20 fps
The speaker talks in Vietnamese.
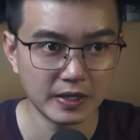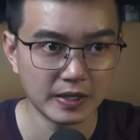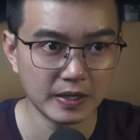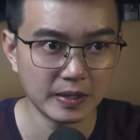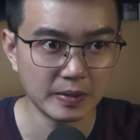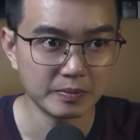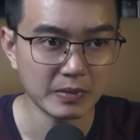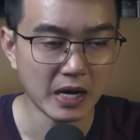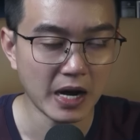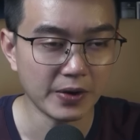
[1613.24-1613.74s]

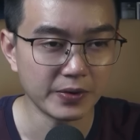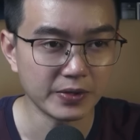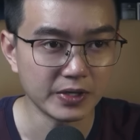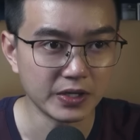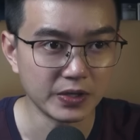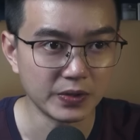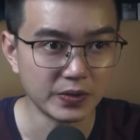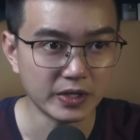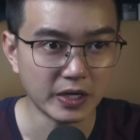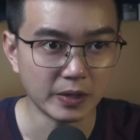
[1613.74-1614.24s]
Bao
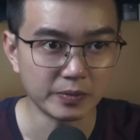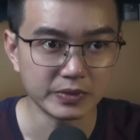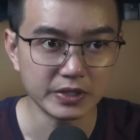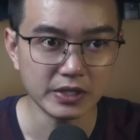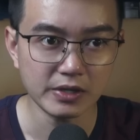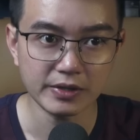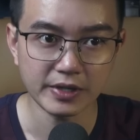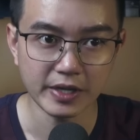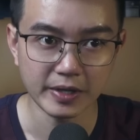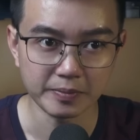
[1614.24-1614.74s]
nhiêu công sức
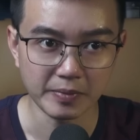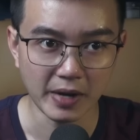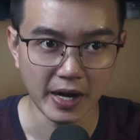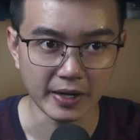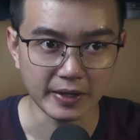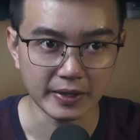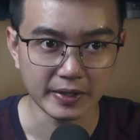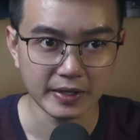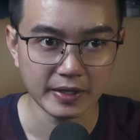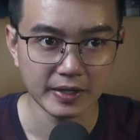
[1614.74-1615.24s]
tiền bạc,
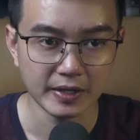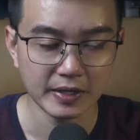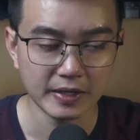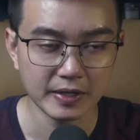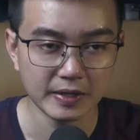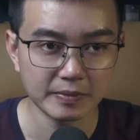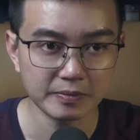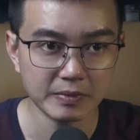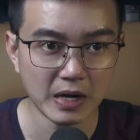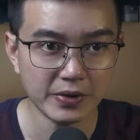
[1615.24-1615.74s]

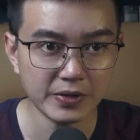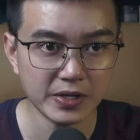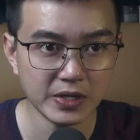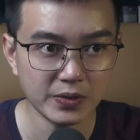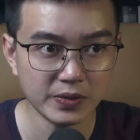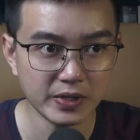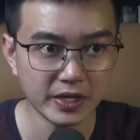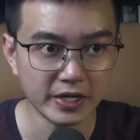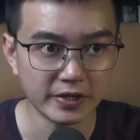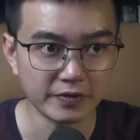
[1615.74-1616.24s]
bao nhiêu
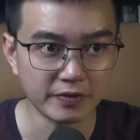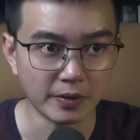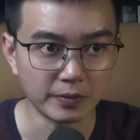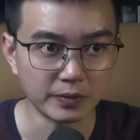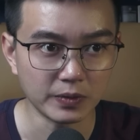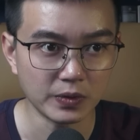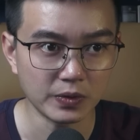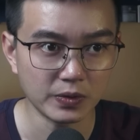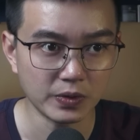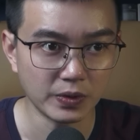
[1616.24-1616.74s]
kỳ vọng
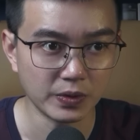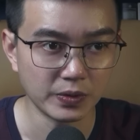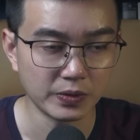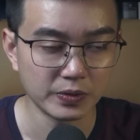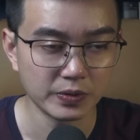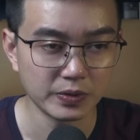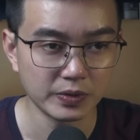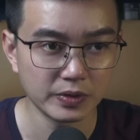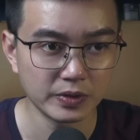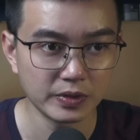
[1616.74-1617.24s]
của cô
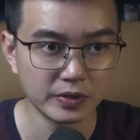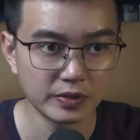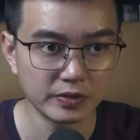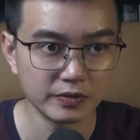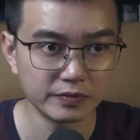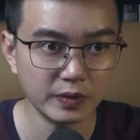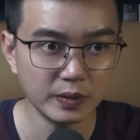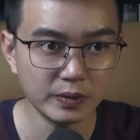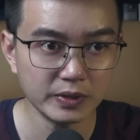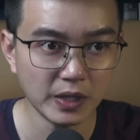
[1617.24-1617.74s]

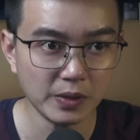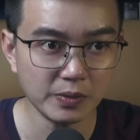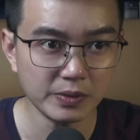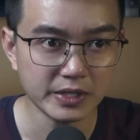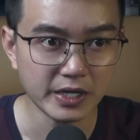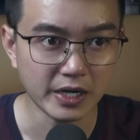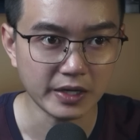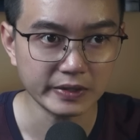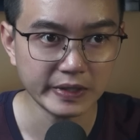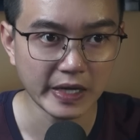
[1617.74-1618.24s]
phút chốc
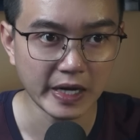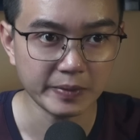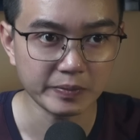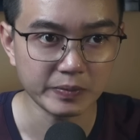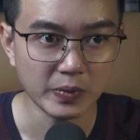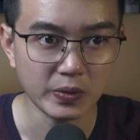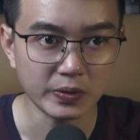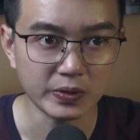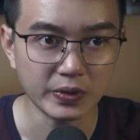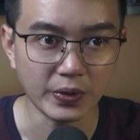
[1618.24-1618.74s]
trở thành
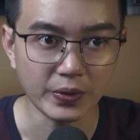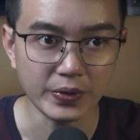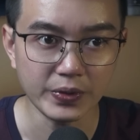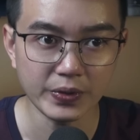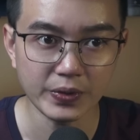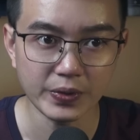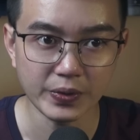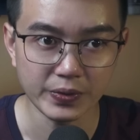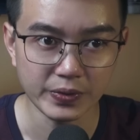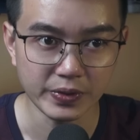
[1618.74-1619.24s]
một nỗi
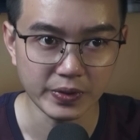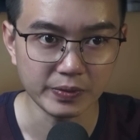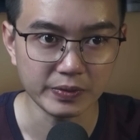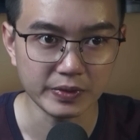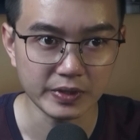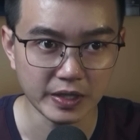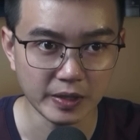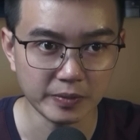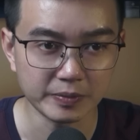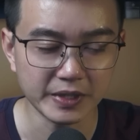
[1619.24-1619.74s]
ô nhục
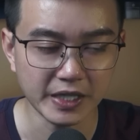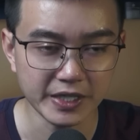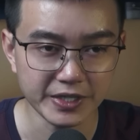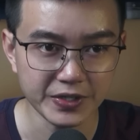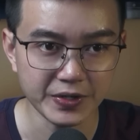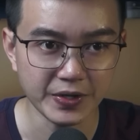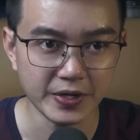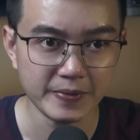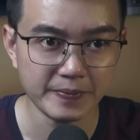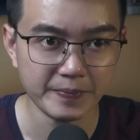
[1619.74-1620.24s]
không thể rửa.